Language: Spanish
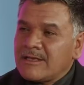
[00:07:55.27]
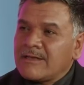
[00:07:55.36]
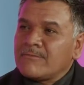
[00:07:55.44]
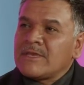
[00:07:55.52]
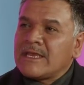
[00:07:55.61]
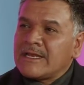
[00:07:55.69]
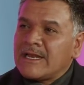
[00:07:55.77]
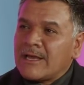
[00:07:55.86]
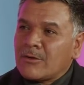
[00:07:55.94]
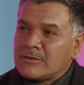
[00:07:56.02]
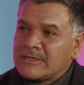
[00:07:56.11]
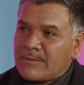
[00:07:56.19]
viene la
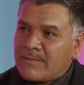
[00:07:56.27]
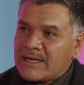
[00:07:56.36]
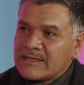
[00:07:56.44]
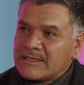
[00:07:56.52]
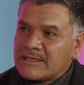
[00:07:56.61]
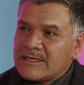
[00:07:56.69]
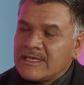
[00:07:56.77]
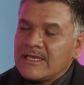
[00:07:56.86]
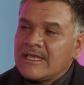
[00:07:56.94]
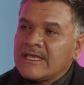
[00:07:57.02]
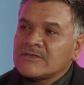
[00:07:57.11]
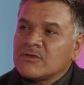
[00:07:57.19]
contraparte.
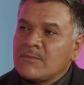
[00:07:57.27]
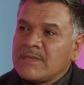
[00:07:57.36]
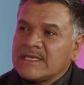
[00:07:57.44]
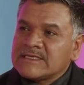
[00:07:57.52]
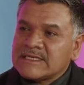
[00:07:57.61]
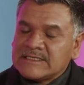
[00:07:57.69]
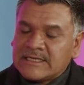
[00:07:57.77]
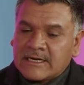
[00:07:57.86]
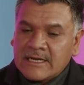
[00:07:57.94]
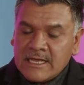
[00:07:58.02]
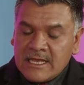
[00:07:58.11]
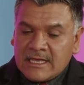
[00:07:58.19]
Eso empieza a ser
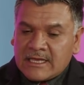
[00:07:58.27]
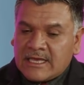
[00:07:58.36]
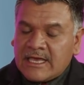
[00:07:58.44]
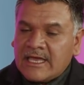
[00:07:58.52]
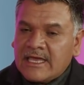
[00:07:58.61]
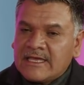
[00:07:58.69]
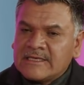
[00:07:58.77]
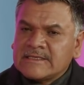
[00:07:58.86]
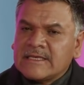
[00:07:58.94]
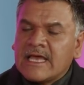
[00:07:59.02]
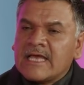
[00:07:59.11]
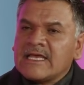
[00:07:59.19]
que
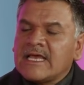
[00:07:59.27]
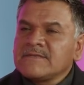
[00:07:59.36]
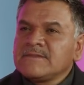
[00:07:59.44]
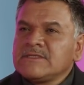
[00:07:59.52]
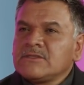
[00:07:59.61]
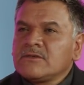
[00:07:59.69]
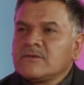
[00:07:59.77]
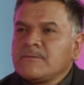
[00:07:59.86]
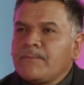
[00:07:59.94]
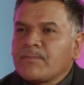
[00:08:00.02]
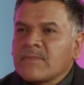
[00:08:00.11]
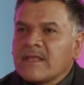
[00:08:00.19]
es, ¿has visto,